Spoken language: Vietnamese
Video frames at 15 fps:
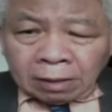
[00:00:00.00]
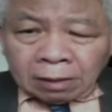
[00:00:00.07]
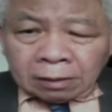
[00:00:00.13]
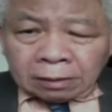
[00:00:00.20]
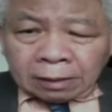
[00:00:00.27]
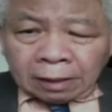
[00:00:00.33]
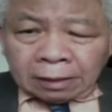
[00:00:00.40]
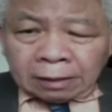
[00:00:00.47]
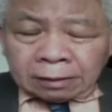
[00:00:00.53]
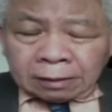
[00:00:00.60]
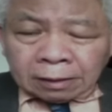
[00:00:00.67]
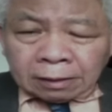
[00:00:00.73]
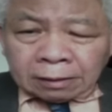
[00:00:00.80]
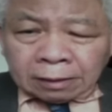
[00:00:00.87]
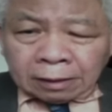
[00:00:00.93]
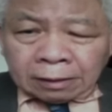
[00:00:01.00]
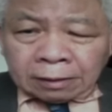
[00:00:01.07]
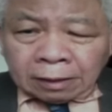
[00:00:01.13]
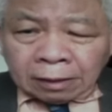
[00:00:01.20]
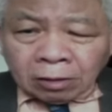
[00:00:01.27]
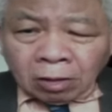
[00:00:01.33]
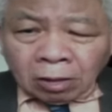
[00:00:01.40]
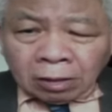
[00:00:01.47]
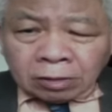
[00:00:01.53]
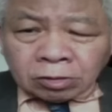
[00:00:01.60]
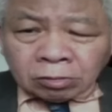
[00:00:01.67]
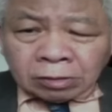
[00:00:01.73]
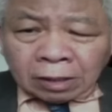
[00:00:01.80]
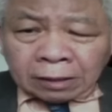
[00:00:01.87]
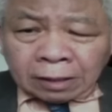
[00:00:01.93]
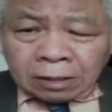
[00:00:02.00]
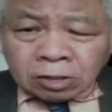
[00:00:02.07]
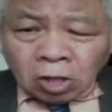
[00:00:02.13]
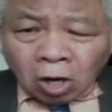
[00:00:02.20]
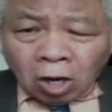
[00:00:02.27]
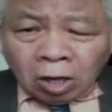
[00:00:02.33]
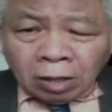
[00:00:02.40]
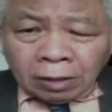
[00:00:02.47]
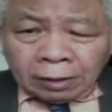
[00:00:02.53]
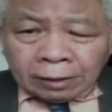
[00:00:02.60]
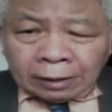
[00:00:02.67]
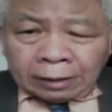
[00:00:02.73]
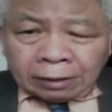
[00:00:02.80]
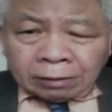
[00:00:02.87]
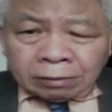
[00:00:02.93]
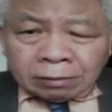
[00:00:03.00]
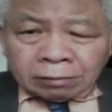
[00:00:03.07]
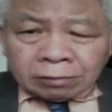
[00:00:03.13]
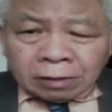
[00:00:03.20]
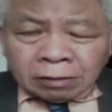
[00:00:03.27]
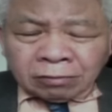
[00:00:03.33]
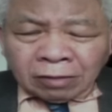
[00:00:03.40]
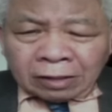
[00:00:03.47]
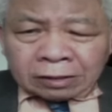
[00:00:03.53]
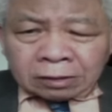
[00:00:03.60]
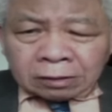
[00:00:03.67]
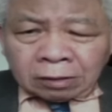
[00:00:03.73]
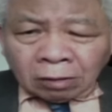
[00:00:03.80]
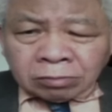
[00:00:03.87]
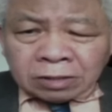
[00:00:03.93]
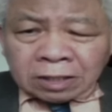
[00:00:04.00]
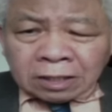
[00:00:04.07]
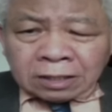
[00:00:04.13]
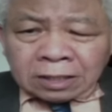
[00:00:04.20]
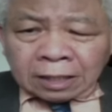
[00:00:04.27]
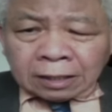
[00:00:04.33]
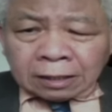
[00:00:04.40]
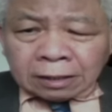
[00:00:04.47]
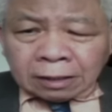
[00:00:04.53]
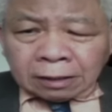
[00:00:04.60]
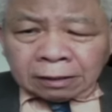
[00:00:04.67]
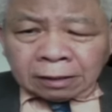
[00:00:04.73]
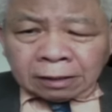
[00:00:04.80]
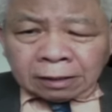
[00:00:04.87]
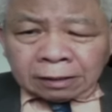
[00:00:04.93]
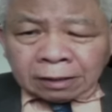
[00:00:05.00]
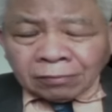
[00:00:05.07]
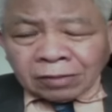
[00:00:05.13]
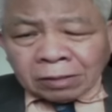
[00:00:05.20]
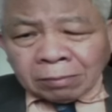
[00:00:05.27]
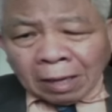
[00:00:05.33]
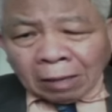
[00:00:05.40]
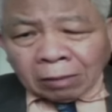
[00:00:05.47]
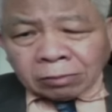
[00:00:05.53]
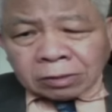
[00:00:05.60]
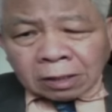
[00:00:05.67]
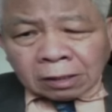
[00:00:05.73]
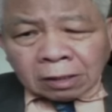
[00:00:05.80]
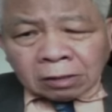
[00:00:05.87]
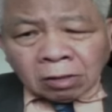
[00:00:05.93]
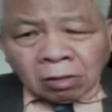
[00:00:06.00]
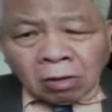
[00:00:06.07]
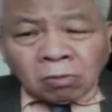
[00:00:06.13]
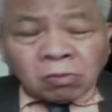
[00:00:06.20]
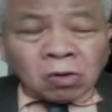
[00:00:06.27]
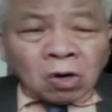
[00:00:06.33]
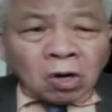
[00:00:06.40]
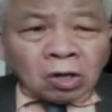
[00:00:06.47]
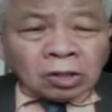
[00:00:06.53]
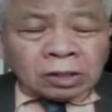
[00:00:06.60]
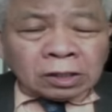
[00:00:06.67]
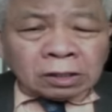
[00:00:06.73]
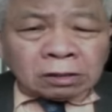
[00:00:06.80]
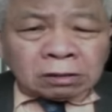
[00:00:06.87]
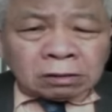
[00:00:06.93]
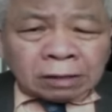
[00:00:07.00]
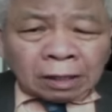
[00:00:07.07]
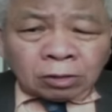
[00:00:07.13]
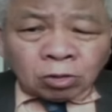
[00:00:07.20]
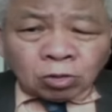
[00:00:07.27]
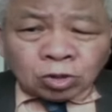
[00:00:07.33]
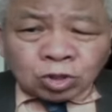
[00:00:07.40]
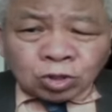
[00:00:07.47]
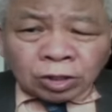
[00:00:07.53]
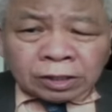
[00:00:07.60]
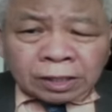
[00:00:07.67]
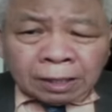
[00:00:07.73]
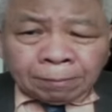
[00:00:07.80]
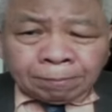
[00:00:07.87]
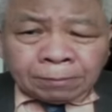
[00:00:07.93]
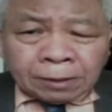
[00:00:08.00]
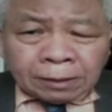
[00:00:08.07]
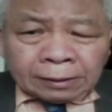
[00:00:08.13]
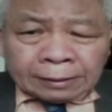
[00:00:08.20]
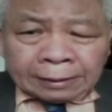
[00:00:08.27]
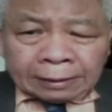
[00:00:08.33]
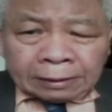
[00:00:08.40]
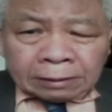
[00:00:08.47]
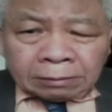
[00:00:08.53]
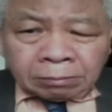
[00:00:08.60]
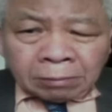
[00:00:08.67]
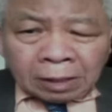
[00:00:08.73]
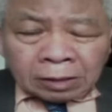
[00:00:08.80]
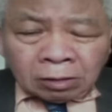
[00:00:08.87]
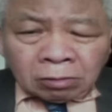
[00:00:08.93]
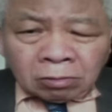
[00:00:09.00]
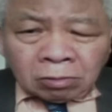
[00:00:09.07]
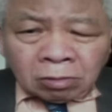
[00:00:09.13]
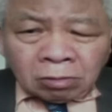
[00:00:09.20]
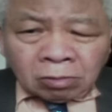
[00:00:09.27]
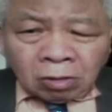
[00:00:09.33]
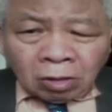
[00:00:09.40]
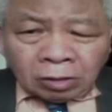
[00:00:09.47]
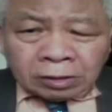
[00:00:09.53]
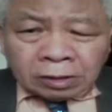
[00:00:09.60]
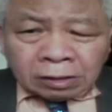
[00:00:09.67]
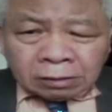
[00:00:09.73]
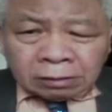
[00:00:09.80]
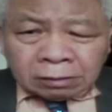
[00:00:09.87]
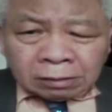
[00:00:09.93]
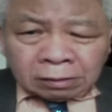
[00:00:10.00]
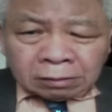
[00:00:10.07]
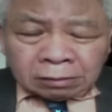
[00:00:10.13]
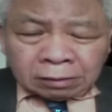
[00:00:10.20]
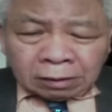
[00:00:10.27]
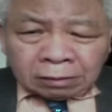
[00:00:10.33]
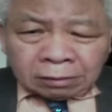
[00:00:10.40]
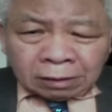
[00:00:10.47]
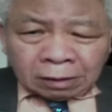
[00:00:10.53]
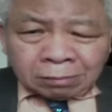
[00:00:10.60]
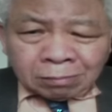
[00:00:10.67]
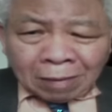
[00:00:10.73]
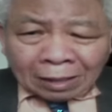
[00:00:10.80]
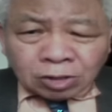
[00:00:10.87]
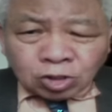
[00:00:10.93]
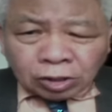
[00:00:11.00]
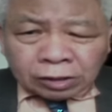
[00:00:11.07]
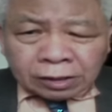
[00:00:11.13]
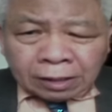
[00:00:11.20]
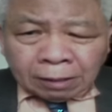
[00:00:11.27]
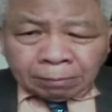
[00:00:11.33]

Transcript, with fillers: Ờ, thì, thì thì những cái đó là chúng ta thấy rõ ừ, đứng ở trong chính trị đấy thì người ta vẫn bảo rằng là nó không có những kẻ thù truyền kiếp mà nó cũng không có những những tình bạn truyền